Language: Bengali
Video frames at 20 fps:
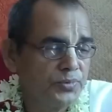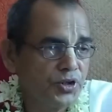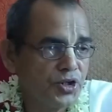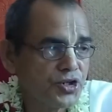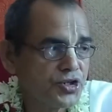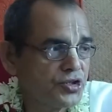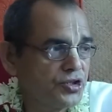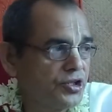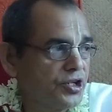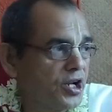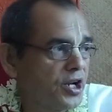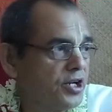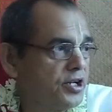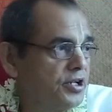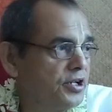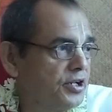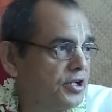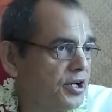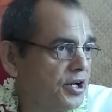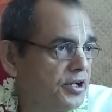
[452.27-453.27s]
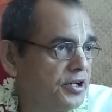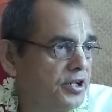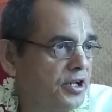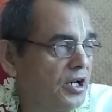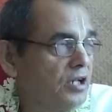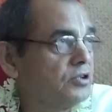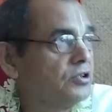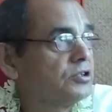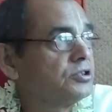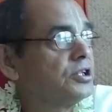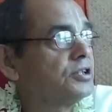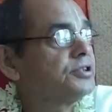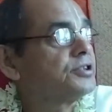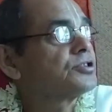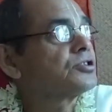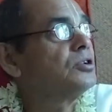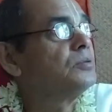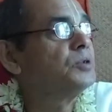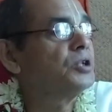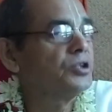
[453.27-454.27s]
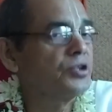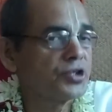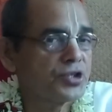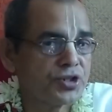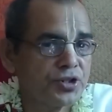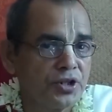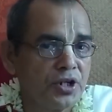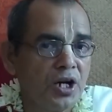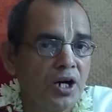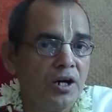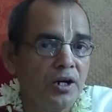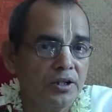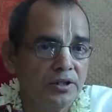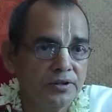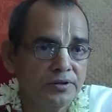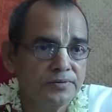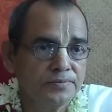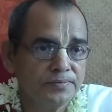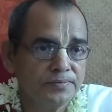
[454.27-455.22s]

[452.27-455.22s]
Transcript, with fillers: প্রশ্ন রেডি রেডি রাখো যাতে সময় নষ্ট না হয়